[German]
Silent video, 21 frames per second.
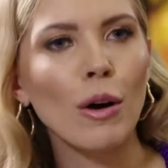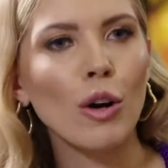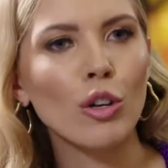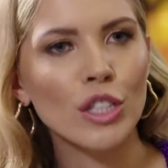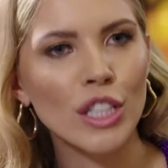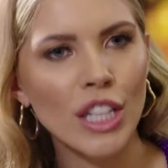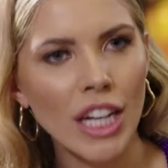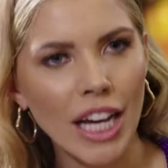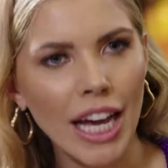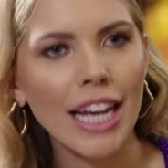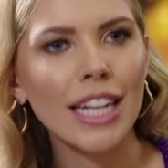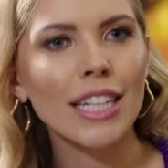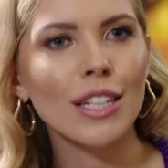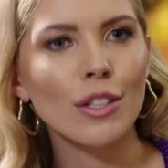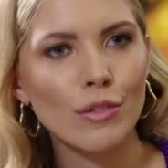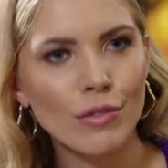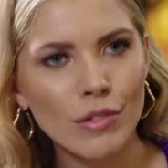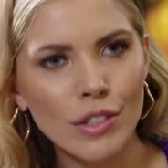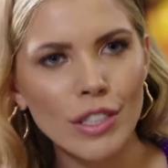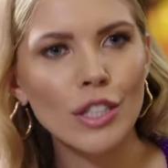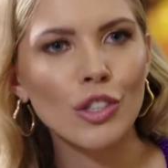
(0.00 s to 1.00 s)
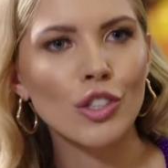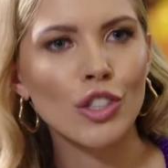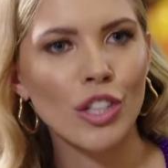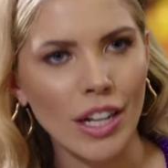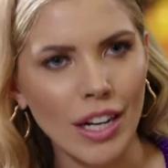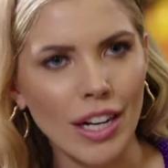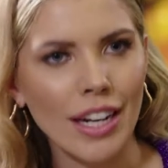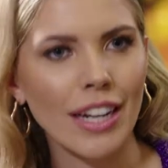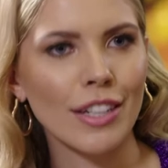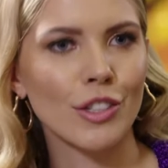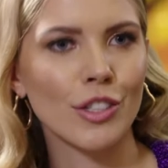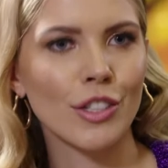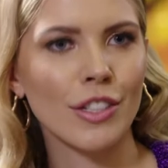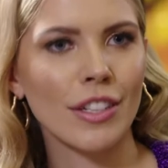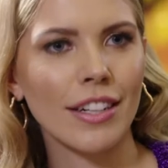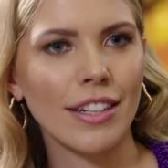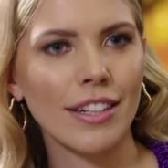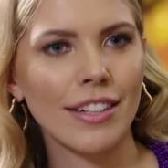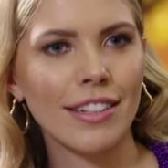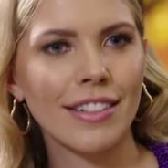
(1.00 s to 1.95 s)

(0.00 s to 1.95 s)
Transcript: auch direkt auf den Tisch geklatscht. Ja?